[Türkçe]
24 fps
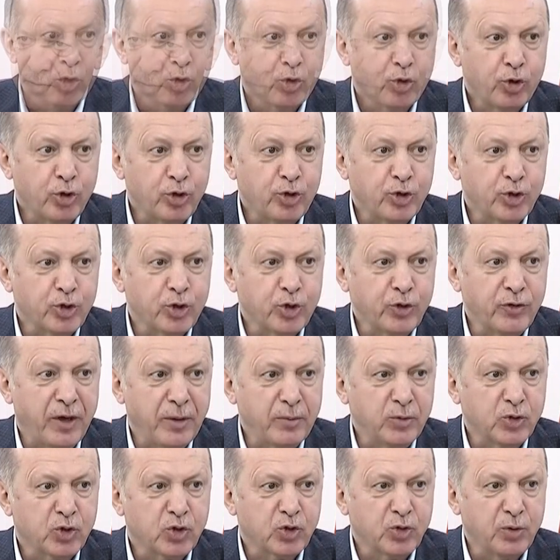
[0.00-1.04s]
Kudüs'ü ve
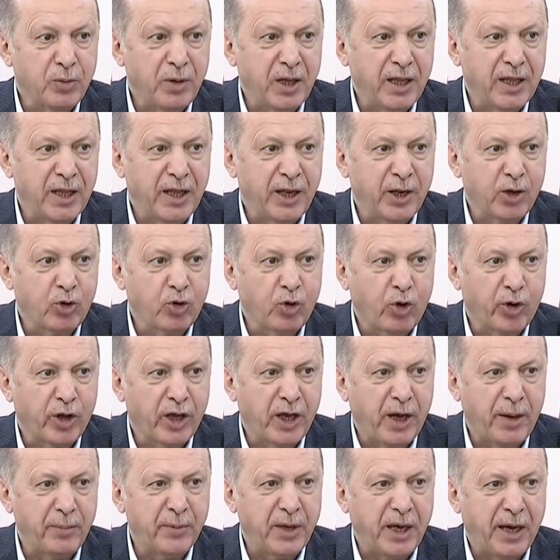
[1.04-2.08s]
Müslümanları
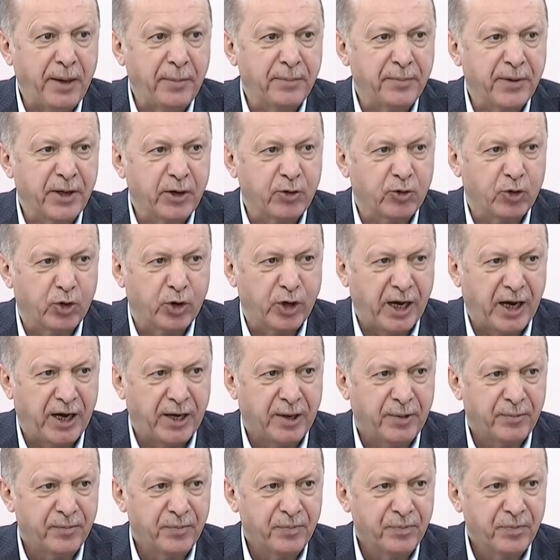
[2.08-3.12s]
koruyamayan bir
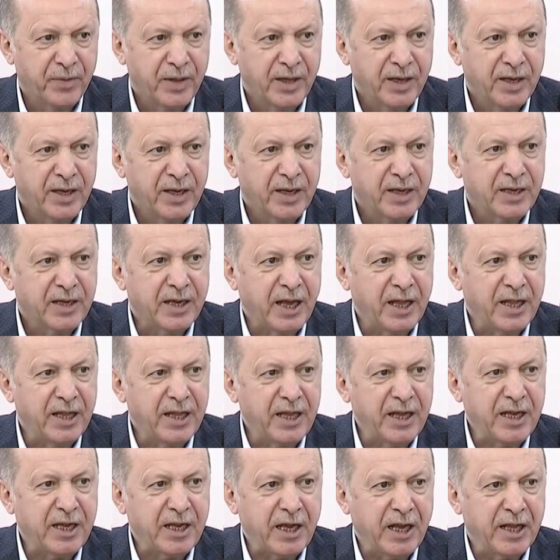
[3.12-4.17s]
dünya
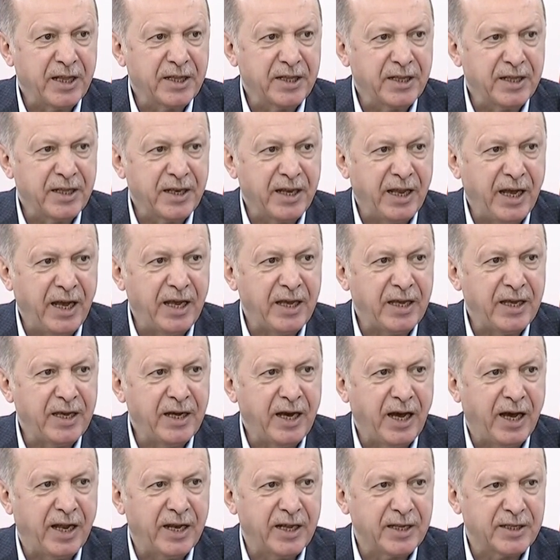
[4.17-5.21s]
kendi kendine
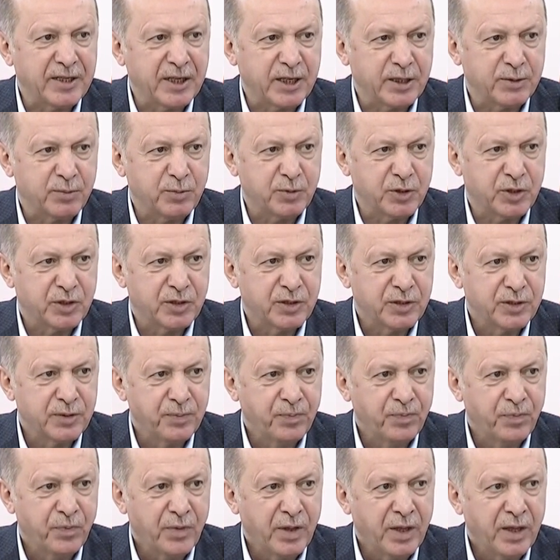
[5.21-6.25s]
ihanet etmiş
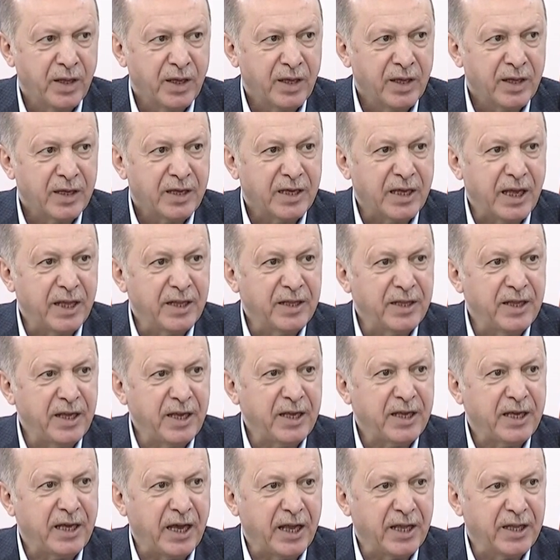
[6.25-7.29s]

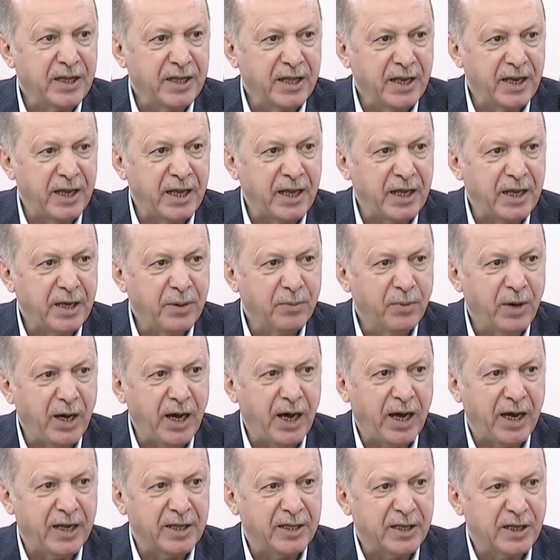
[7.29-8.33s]
kendi kendini
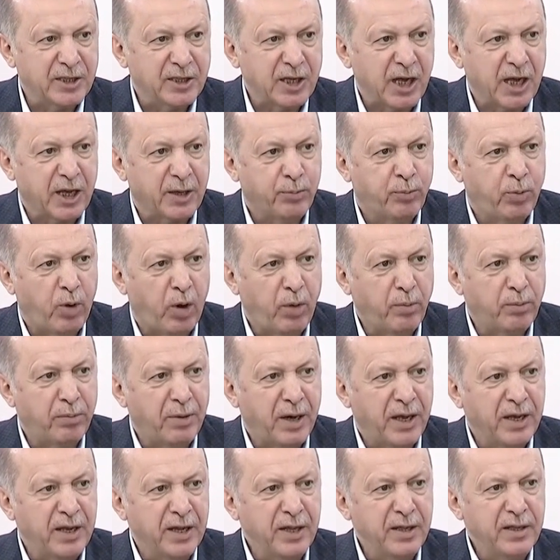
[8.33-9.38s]
imha edecek
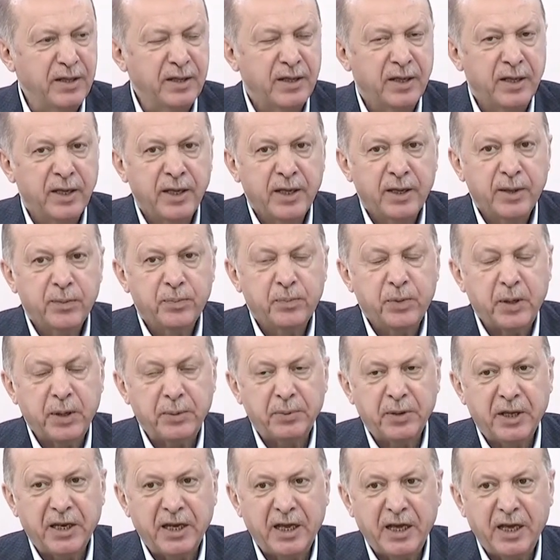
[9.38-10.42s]
bombanın
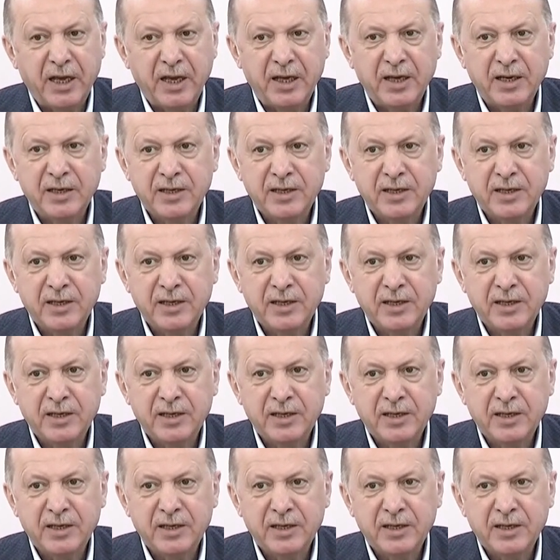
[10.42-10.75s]
pimini